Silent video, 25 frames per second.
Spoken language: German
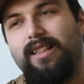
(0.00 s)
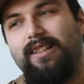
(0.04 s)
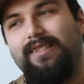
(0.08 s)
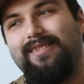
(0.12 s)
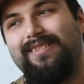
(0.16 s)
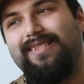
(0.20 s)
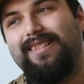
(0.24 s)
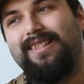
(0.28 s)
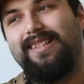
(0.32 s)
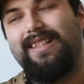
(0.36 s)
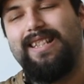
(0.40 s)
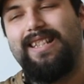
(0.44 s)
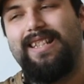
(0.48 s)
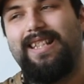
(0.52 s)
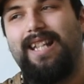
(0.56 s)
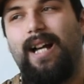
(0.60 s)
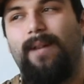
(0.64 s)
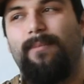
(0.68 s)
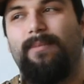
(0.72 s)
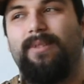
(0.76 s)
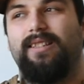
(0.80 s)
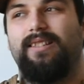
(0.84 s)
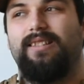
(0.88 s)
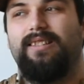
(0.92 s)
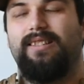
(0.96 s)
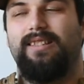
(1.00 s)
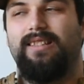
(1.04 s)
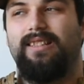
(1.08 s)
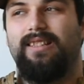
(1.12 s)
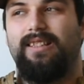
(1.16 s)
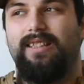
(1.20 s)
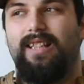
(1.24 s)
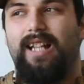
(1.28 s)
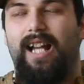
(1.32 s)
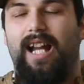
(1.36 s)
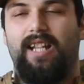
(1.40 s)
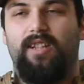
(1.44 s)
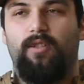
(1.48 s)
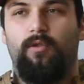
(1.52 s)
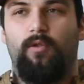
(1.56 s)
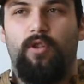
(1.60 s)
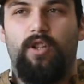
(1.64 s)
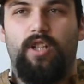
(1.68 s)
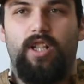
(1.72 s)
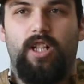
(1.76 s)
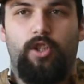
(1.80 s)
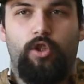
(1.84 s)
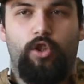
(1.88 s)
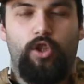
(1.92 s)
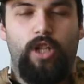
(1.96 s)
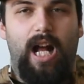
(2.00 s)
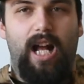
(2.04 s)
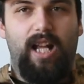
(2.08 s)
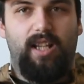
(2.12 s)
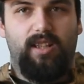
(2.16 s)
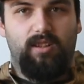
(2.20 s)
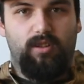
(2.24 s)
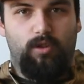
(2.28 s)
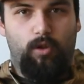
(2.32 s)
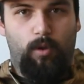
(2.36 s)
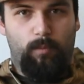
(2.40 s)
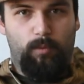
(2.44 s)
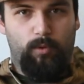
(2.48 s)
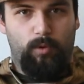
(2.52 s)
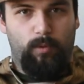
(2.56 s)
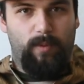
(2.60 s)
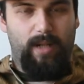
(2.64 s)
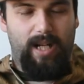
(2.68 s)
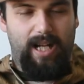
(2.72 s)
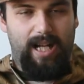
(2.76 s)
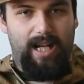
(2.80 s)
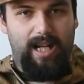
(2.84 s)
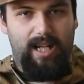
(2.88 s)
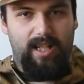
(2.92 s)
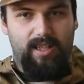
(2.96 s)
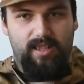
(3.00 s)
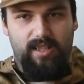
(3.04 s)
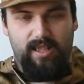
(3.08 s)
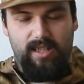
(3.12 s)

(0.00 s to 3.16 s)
und damit ein großer Staatenkonglomerat,